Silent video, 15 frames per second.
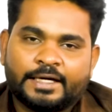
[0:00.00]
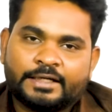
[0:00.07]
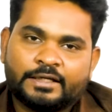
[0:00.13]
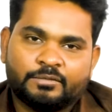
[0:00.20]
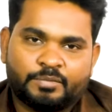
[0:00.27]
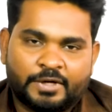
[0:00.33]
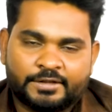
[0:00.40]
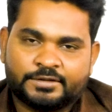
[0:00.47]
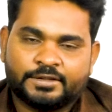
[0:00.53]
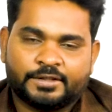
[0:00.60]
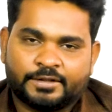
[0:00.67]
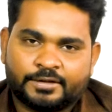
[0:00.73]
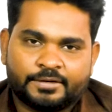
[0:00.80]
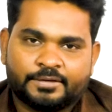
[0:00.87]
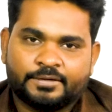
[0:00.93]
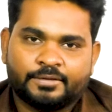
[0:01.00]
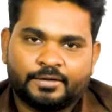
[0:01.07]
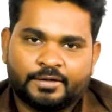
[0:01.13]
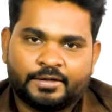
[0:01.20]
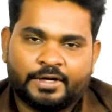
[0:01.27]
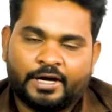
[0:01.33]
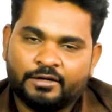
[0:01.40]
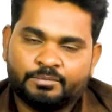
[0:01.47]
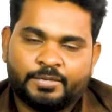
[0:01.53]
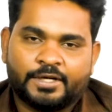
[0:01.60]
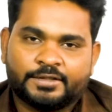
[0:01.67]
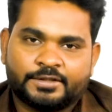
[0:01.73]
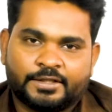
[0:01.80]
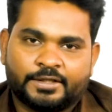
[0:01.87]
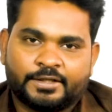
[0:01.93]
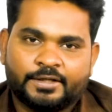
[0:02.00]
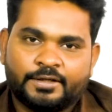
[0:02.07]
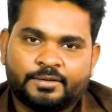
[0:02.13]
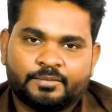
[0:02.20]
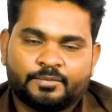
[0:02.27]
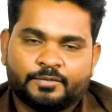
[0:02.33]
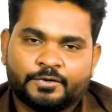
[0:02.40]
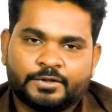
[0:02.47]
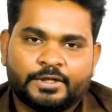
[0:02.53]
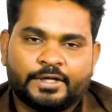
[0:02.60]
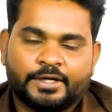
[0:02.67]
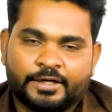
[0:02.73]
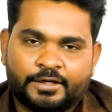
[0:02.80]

எட்டு பேர்ஸ் இருக்குது ஒரு நாலு பேர்ஸ் இருக்குது